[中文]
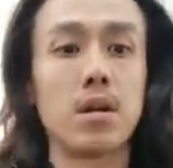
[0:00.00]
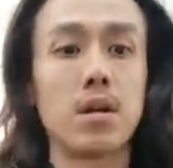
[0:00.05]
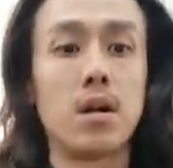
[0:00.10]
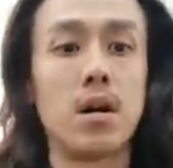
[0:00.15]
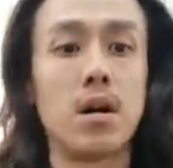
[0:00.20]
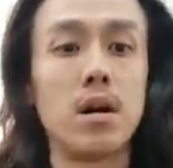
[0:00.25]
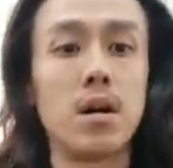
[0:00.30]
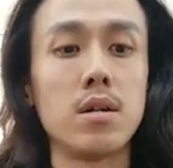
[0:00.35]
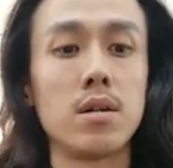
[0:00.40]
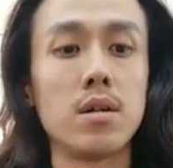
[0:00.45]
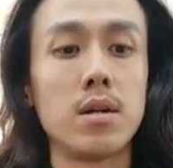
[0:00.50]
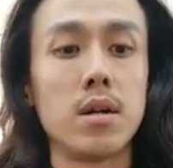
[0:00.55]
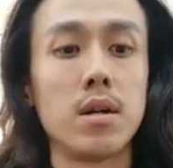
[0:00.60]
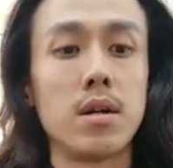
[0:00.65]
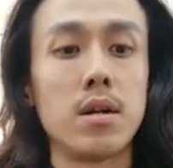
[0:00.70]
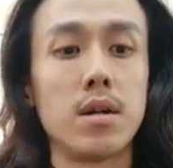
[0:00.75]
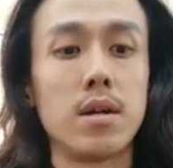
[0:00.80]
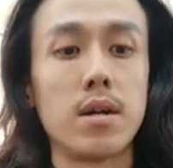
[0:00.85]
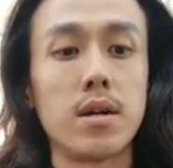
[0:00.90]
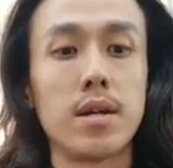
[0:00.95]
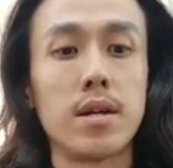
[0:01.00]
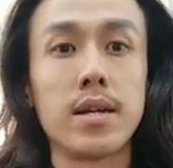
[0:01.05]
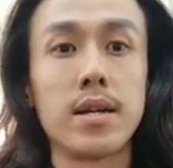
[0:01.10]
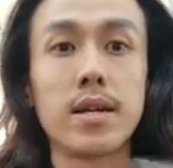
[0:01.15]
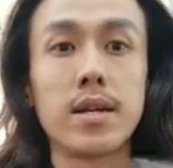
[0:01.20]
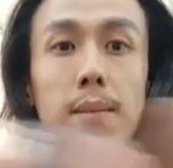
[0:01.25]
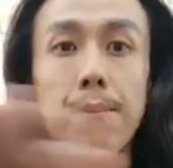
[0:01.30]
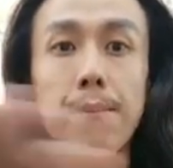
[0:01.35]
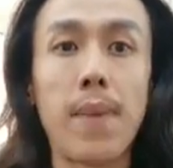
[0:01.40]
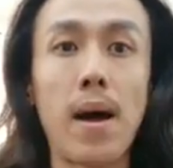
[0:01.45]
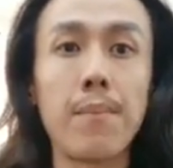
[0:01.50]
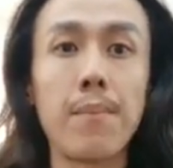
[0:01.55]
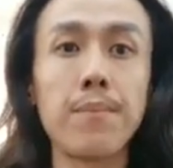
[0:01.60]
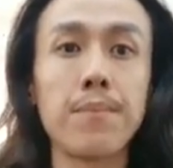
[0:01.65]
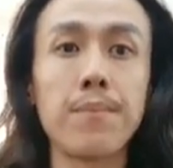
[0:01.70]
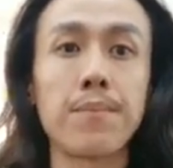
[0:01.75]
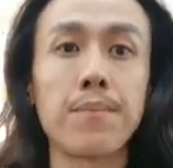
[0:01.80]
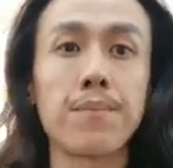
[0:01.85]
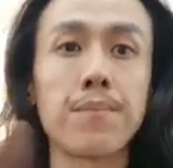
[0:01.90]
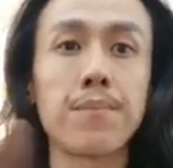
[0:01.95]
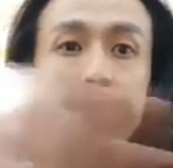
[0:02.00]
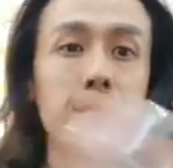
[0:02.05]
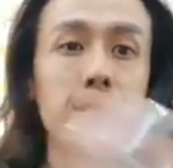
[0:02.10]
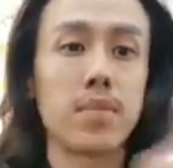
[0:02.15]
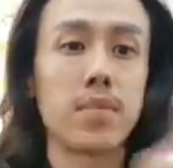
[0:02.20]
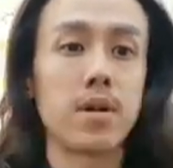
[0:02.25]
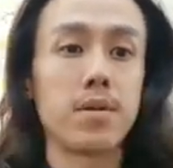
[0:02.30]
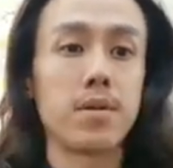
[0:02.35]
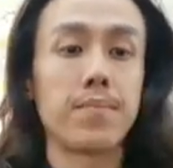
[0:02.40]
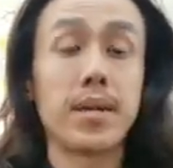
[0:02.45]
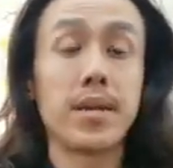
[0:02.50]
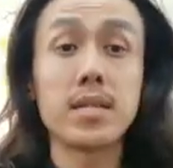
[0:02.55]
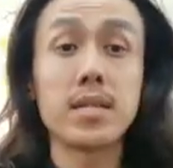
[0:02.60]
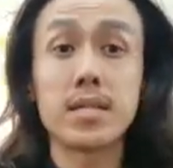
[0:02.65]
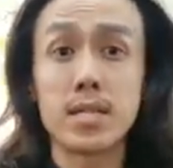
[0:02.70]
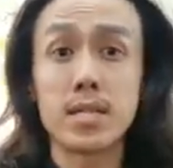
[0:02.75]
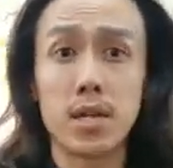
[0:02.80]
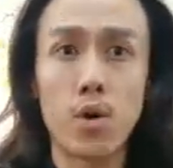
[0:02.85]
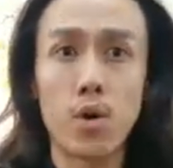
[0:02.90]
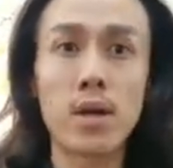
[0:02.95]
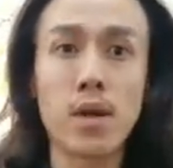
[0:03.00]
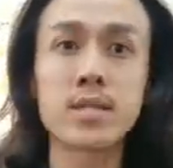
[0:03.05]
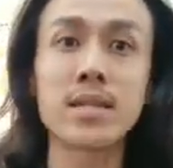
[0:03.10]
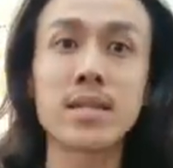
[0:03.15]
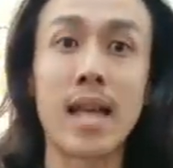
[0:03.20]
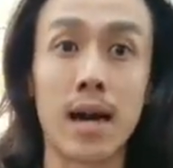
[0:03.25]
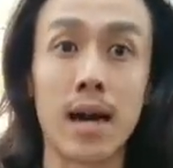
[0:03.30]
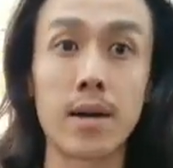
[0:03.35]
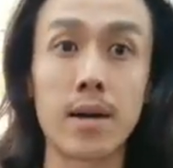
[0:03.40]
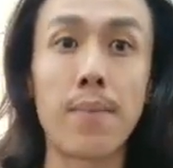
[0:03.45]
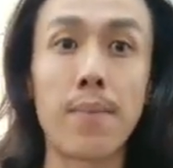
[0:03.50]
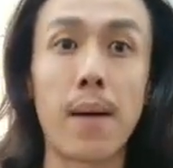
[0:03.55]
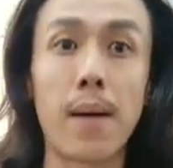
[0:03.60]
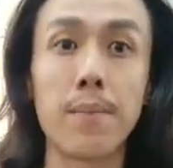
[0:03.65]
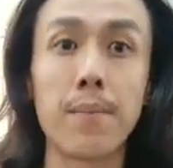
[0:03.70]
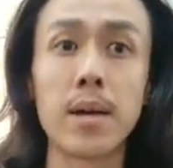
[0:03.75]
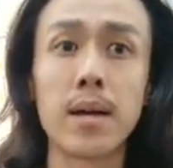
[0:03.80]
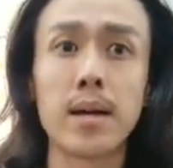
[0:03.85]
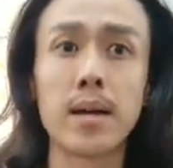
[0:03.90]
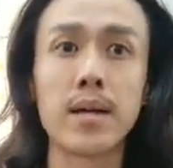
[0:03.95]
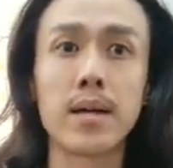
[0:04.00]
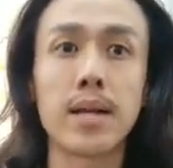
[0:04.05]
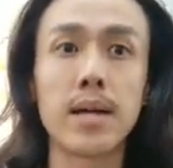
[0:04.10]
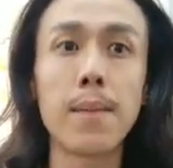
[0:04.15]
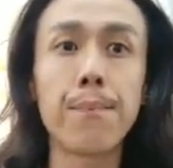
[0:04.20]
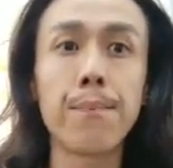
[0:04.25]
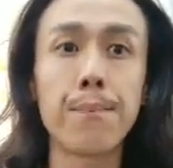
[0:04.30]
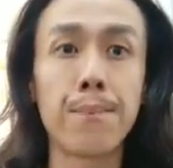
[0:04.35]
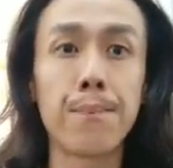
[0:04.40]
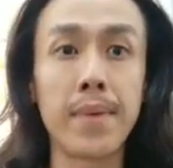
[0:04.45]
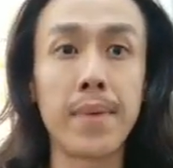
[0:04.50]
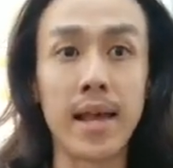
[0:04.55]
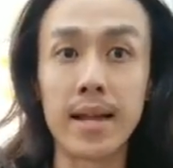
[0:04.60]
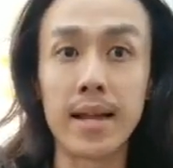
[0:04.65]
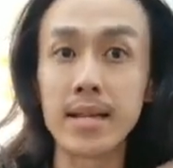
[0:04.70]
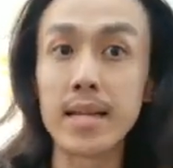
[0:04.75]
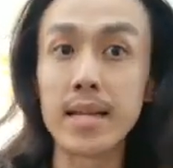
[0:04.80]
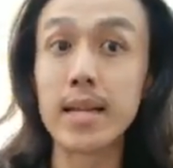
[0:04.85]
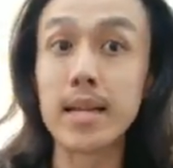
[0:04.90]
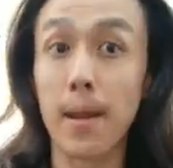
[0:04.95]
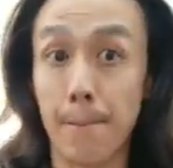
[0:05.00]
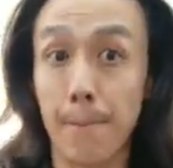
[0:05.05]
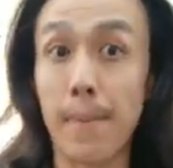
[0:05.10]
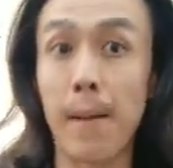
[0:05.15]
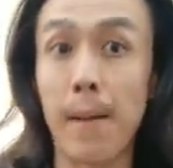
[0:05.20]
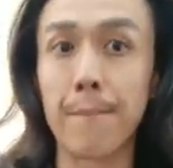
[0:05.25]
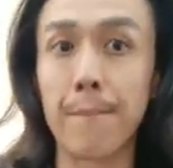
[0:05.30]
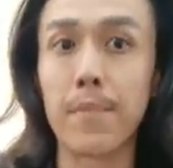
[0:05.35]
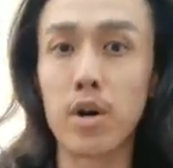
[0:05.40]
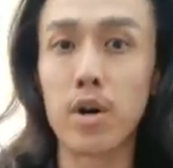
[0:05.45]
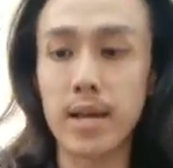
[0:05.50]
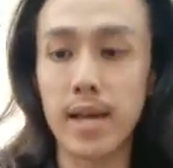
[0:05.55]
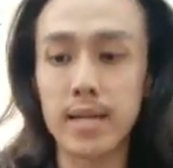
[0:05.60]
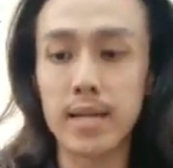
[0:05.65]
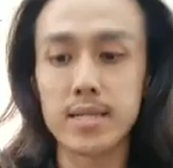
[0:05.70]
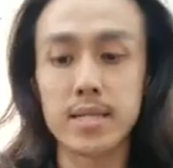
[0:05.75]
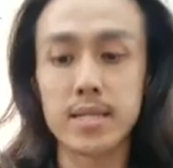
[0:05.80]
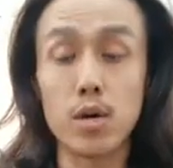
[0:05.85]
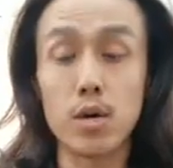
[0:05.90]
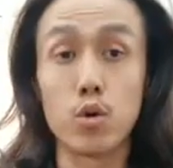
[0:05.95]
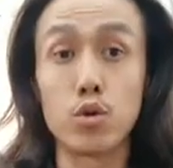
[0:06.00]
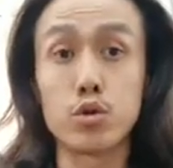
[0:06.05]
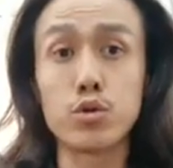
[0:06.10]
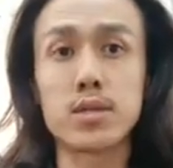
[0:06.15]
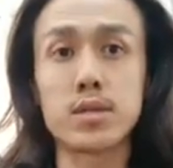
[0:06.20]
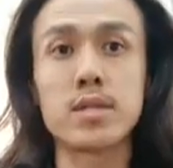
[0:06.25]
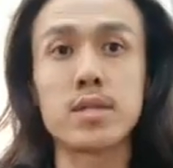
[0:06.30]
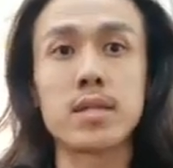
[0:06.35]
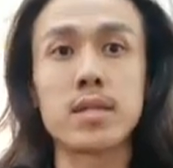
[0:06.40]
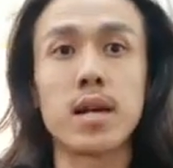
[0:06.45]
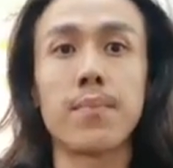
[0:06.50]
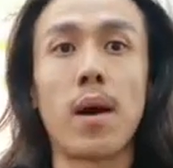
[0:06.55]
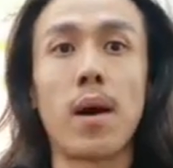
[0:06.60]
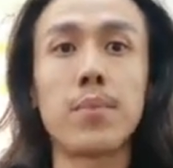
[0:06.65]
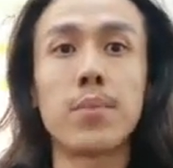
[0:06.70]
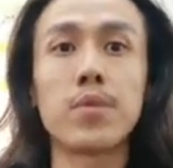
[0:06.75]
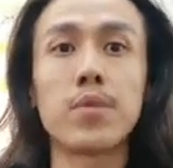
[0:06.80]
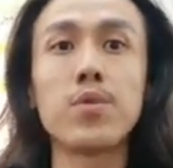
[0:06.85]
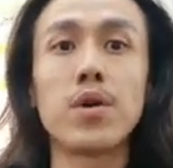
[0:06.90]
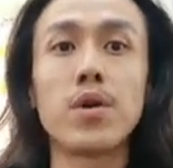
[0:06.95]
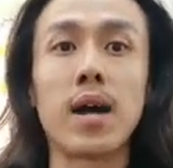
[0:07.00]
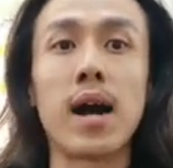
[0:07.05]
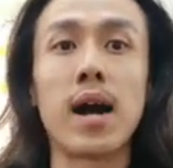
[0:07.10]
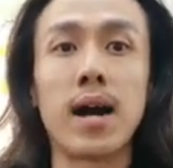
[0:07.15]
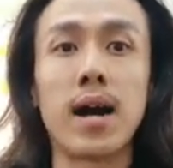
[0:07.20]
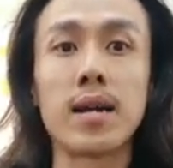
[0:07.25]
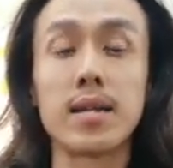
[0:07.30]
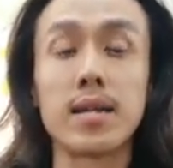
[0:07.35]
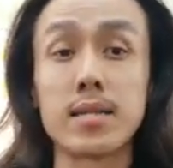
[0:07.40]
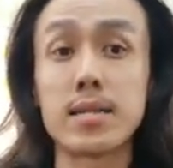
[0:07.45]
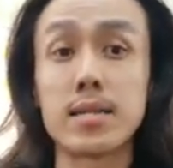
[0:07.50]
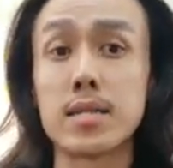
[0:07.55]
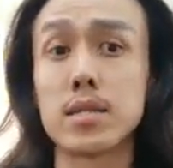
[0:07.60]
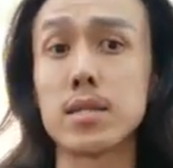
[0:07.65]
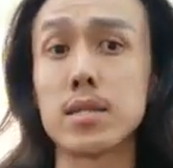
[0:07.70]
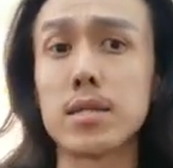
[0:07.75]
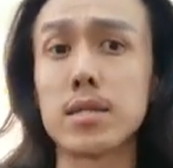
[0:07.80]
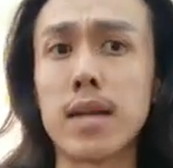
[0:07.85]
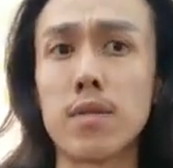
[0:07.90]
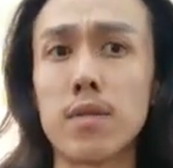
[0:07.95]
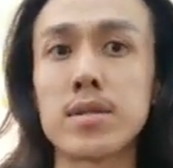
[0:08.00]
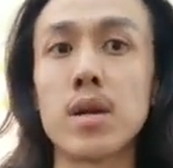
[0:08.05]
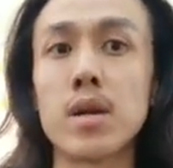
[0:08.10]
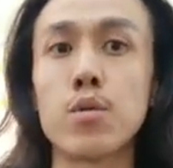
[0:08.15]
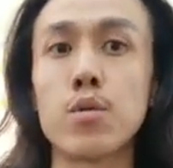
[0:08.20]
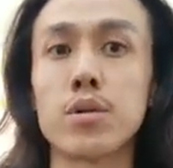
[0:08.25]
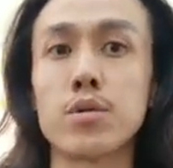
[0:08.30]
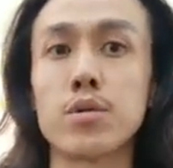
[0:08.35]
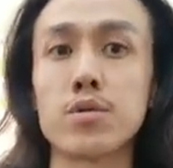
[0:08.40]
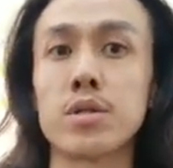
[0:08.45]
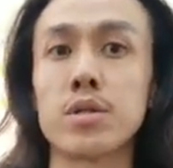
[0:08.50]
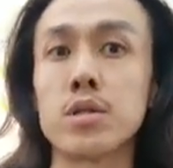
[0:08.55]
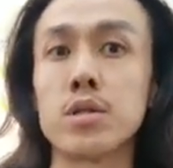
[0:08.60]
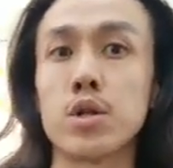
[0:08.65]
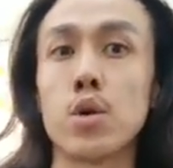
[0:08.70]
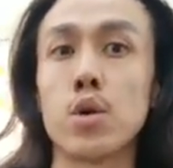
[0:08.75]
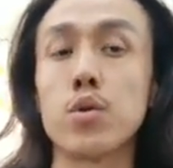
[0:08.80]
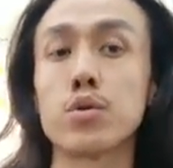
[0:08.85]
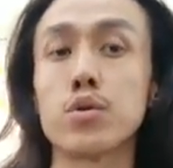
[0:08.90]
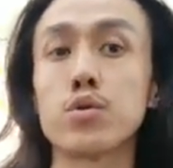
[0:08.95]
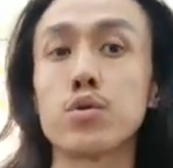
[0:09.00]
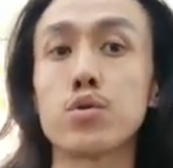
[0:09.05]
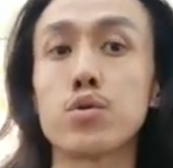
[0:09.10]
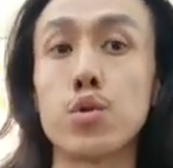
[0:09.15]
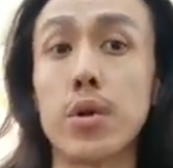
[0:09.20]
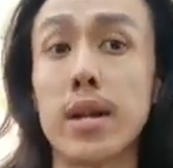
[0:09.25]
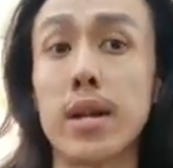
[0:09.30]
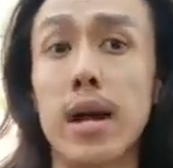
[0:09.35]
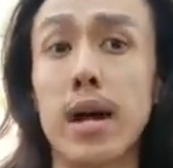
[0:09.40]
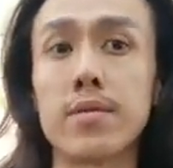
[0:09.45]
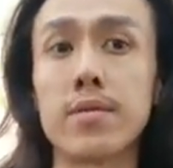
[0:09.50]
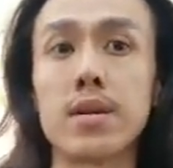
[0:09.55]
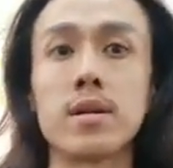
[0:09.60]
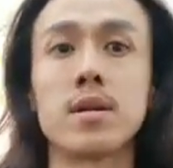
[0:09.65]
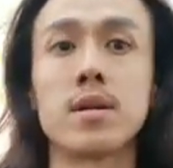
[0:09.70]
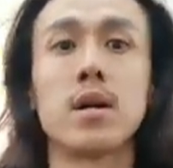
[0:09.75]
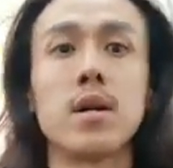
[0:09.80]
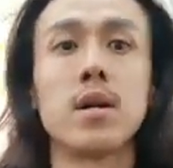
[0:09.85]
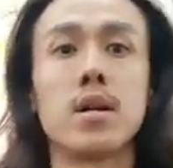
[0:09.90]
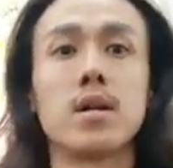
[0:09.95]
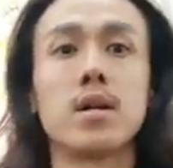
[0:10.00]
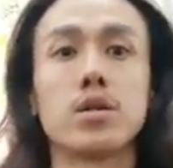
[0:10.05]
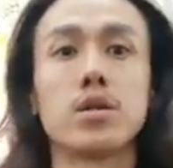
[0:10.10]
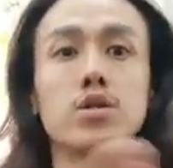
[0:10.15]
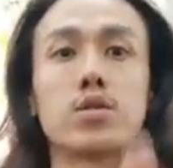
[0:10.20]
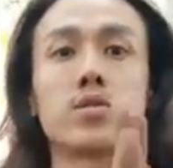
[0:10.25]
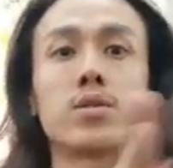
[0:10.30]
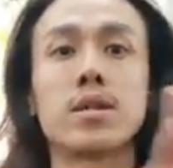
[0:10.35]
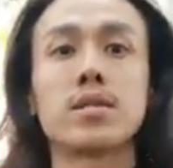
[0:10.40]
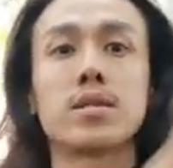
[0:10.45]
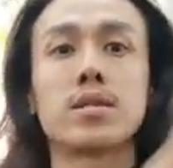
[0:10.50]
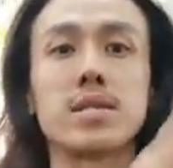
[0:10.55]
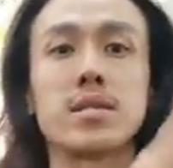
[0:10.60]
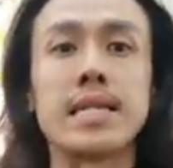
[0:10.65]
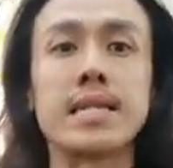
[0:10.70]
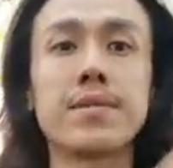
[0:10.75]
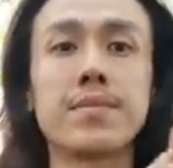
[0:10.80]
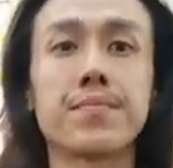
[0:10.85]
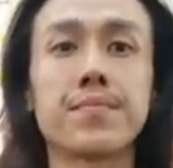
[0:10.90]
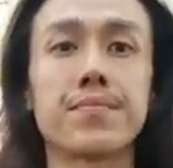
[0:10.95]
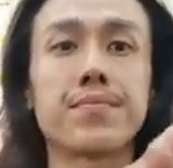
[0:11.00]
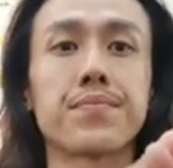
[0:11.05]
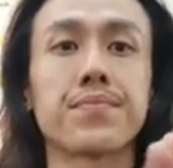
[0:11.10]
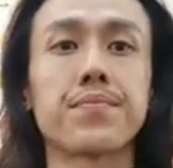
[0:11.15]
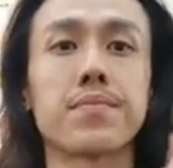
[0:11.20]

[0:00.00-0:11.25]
哦，一个棒，平时的话是两个棒，一边一个棒，OK，今天我就是一个棒，因为我刚刚也是早上我有洗头我就吹了的，就这样子。